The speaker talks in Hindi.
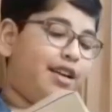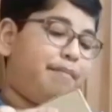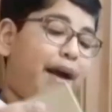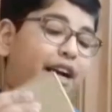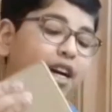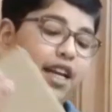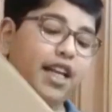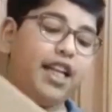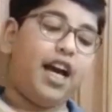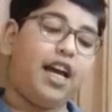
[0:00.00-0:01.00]
पैक करके
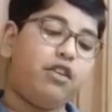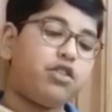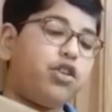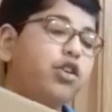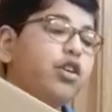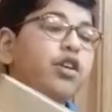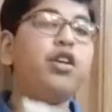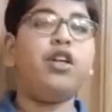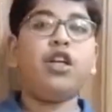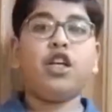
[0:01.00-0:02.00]
दिया है उसको
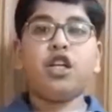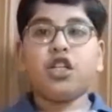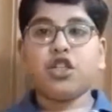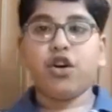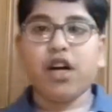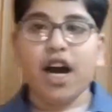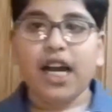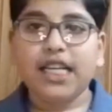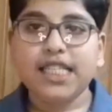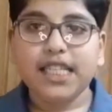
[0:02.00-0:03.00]
सो so
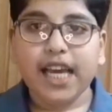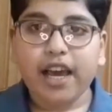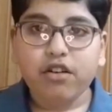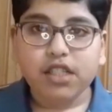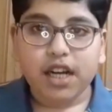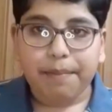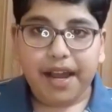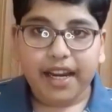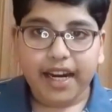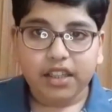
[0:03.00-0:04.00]
गाइस ये है उसका
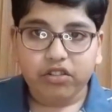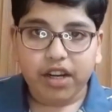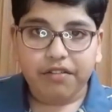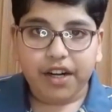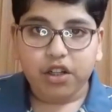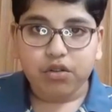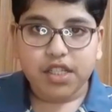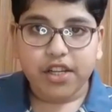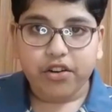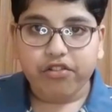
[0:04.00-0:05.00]
पैकेट थ्री वन टू
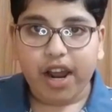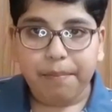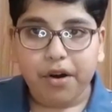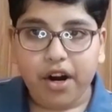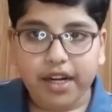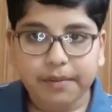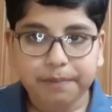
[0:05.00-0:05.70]
ज़ीरो ट्राईपॉड